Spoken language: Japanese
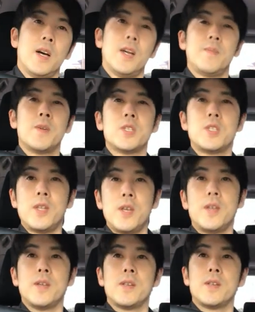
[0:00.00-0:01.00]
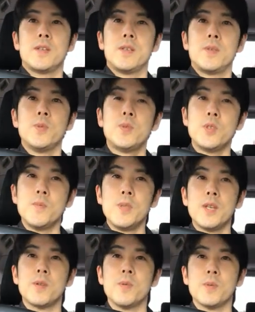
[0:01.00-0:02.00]
うありまして YouTube
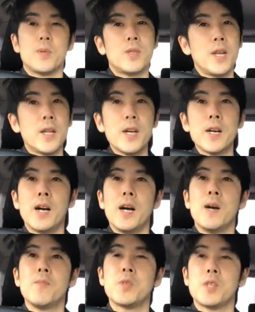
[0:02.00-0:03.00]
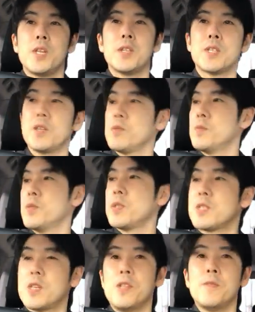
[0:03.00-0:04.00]
でこう誰かがアップしたやつだと思うん
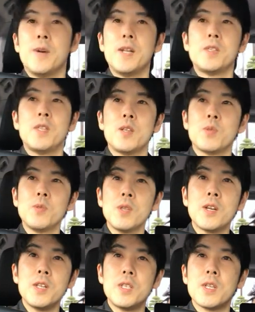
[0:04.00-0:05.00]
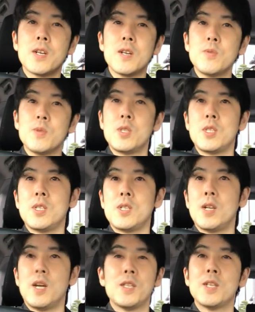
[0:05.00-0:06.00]
ですけれどもあってその中に坂口
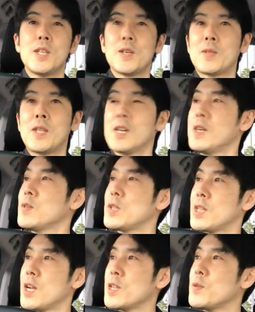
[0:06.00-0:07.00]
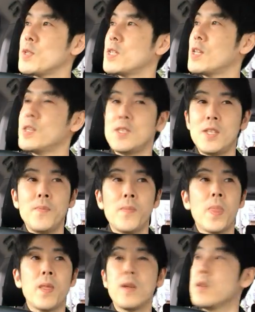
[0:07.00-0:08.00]
あじゃなく高口滝口さんですね
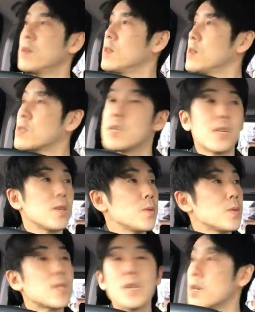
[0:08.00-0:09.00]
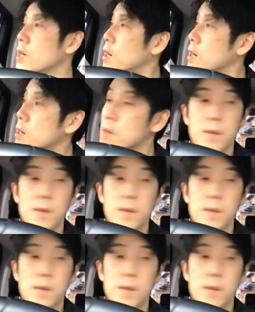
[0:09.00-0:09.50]
滝口さんが